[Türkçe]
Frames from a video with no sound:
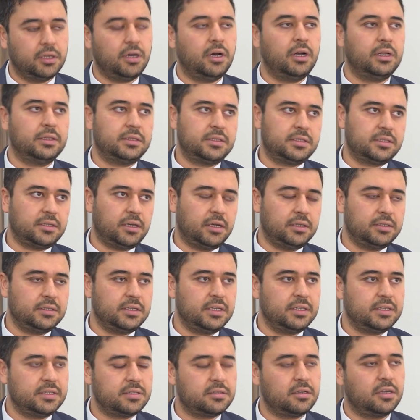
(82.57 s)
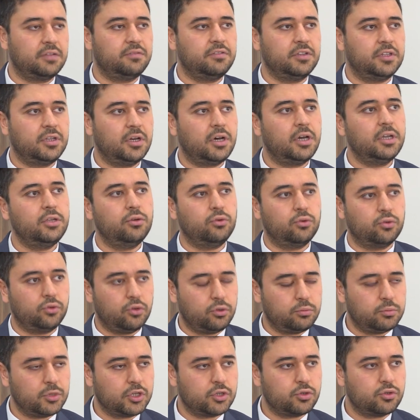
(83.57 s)
6 saat, 8 saat saatte daha yoğun
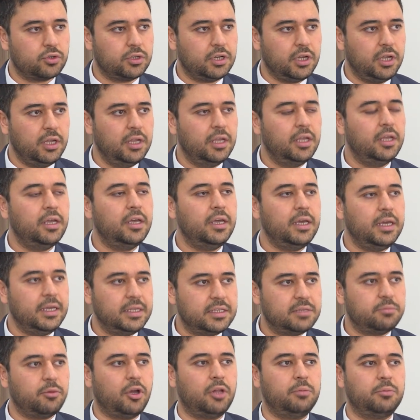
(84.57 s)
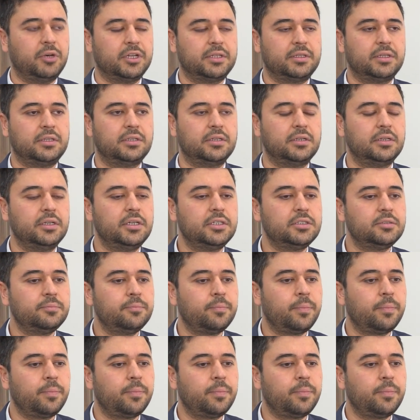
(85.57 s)
olmak üzere eğitim almaktadırlar.